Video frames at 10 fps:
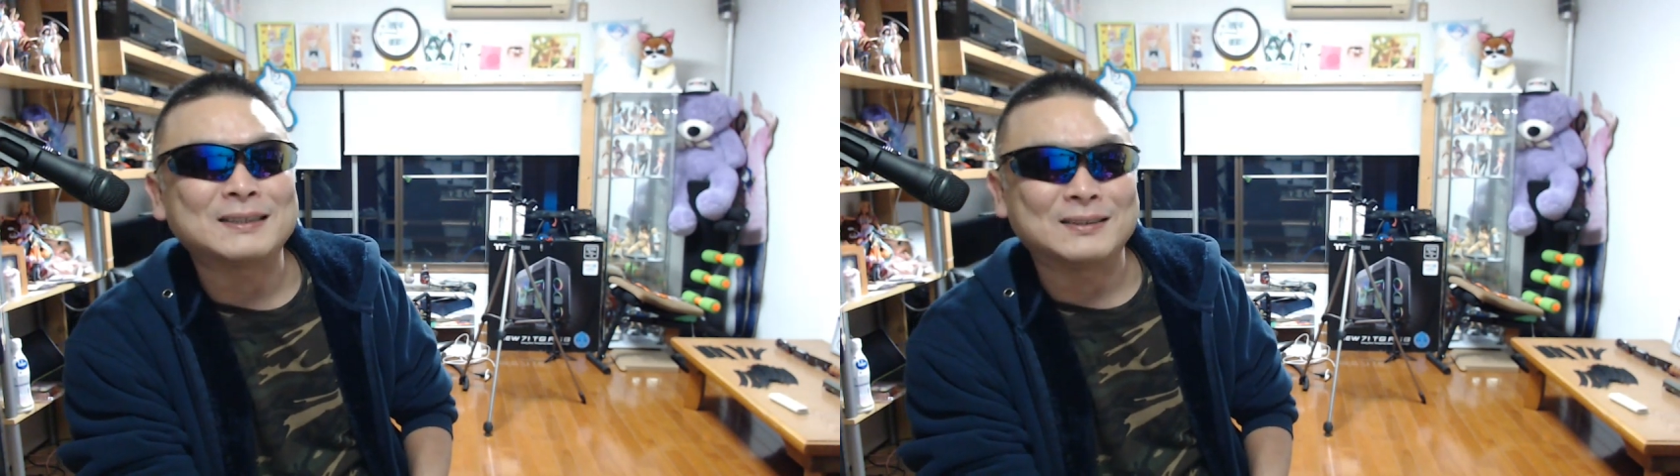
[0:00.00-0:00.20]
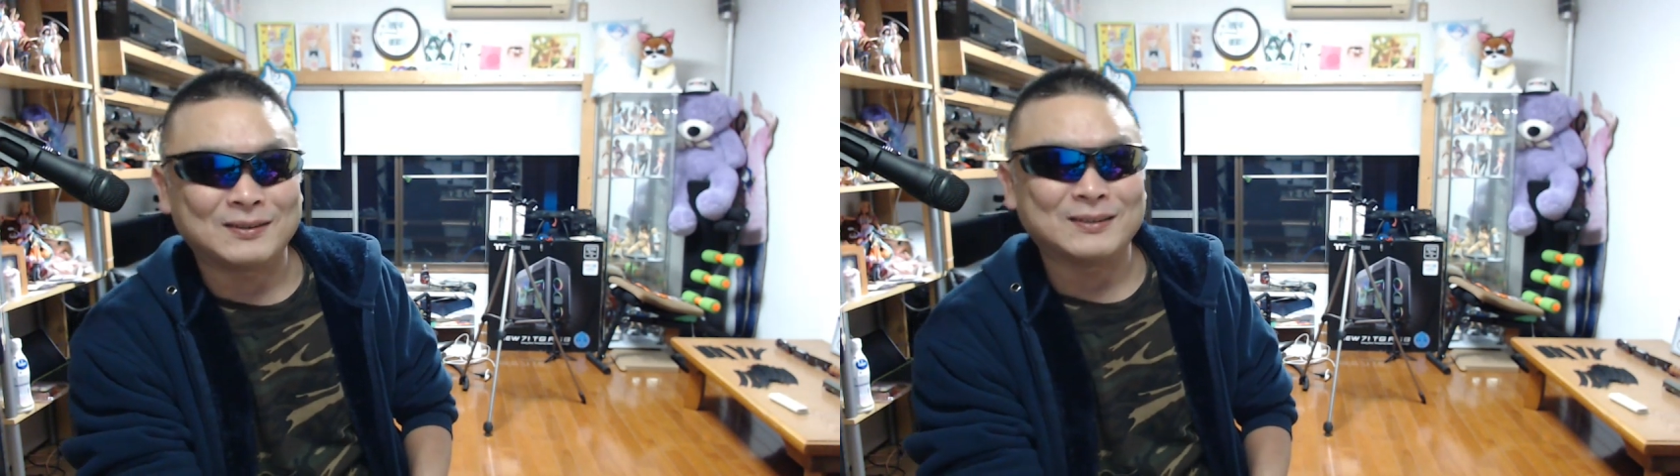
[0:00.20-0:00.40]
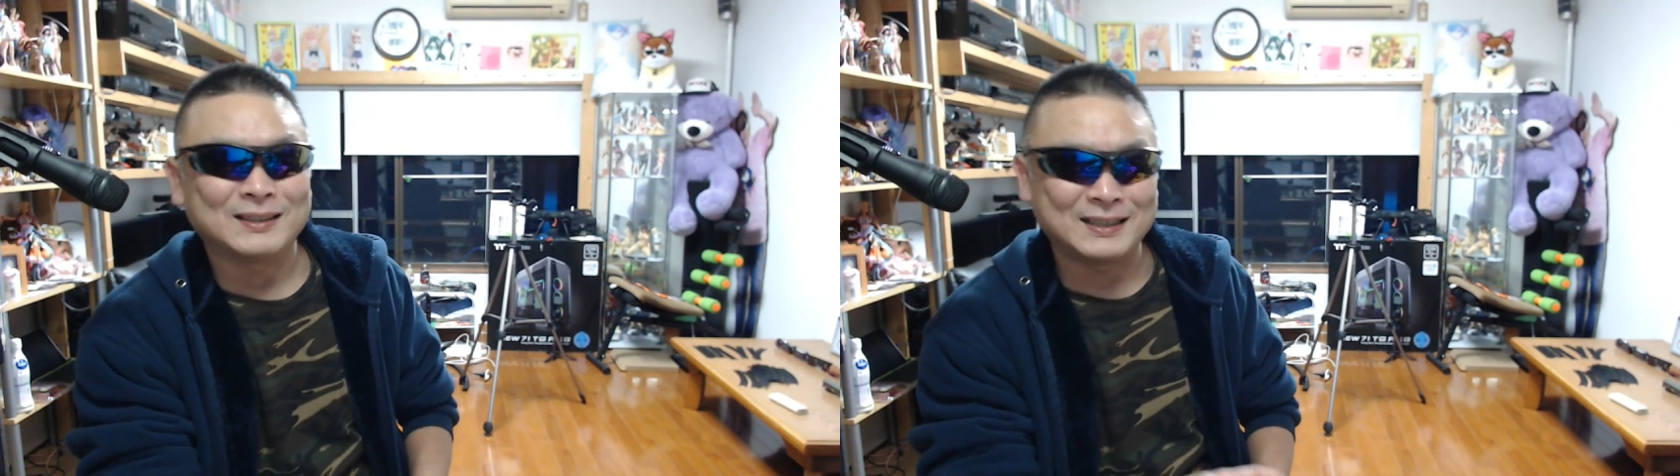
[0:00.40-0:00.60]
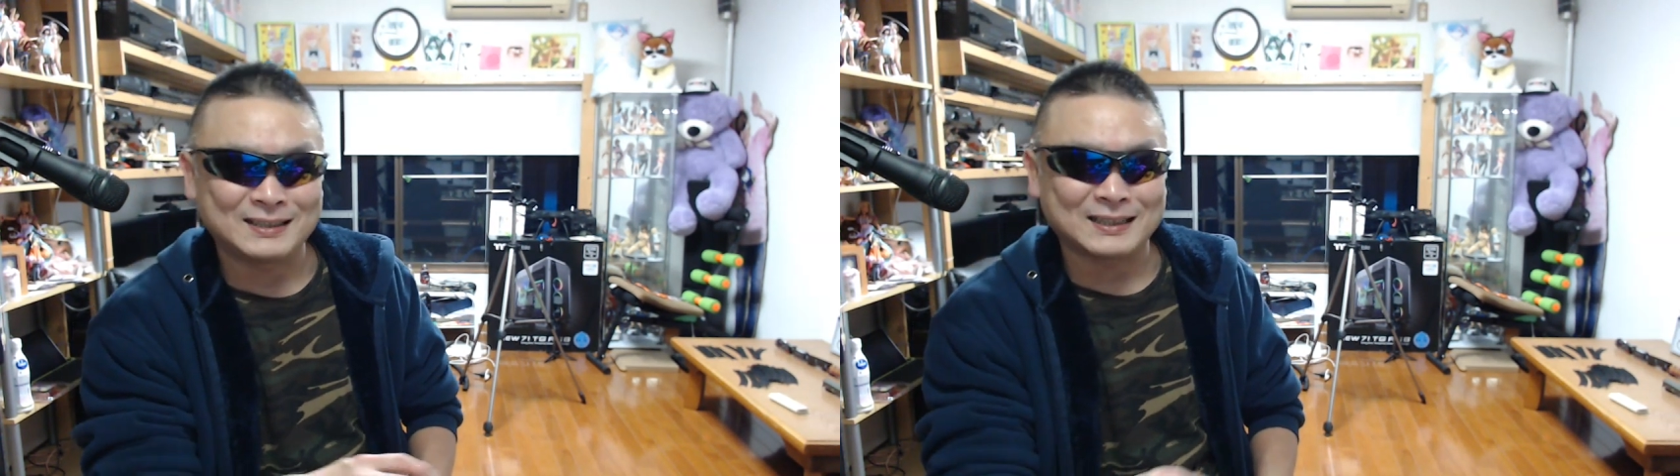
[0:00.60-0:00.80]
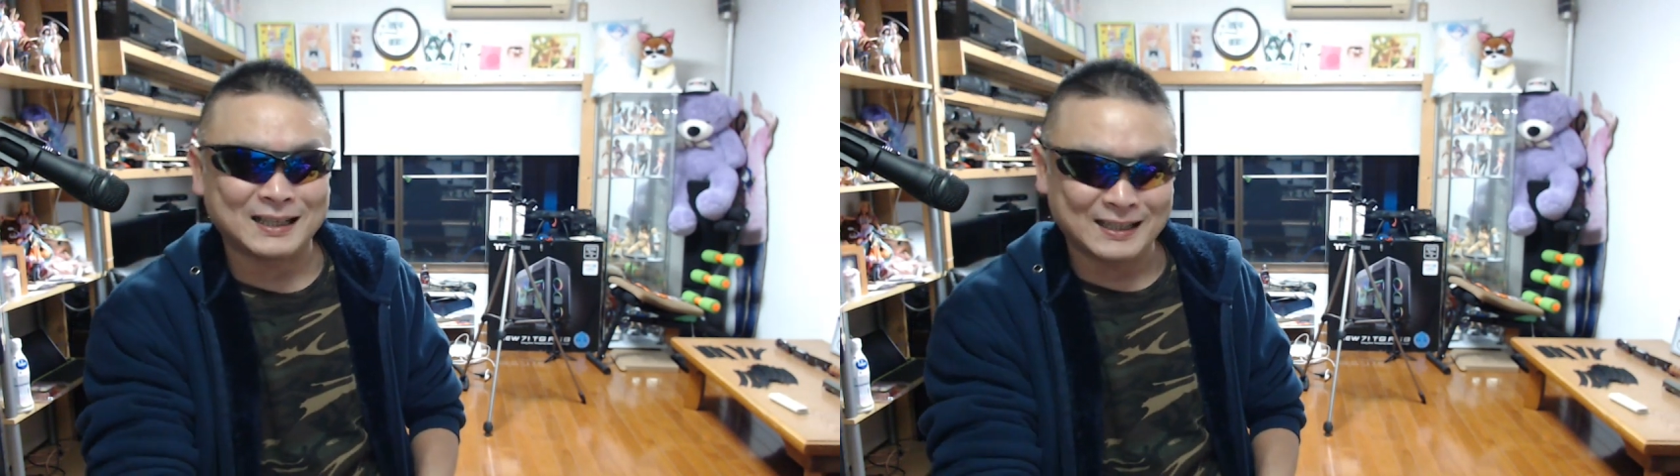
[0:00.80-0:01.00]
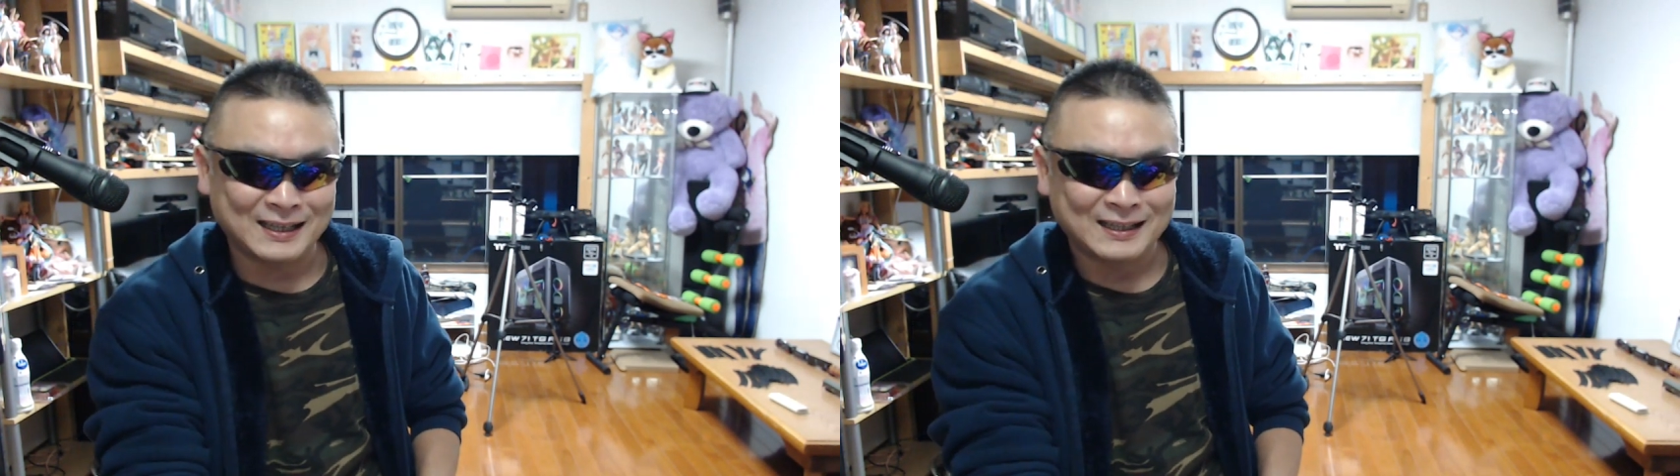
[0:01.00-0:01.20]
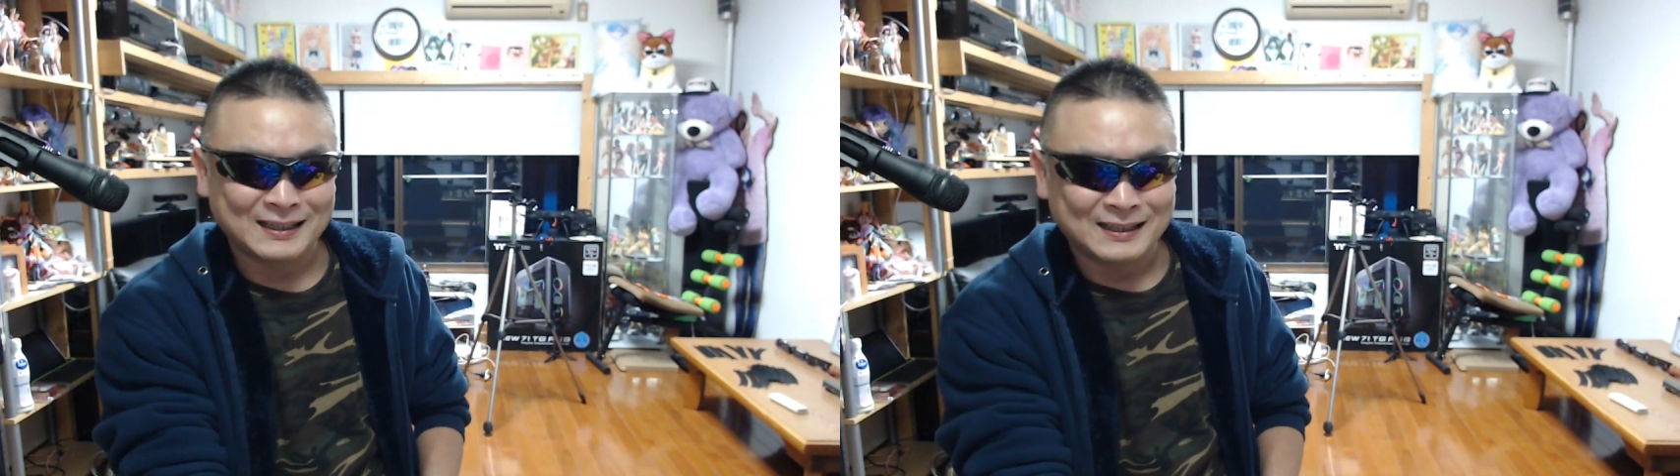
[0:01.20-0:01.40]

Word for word: しいよ、返事がね。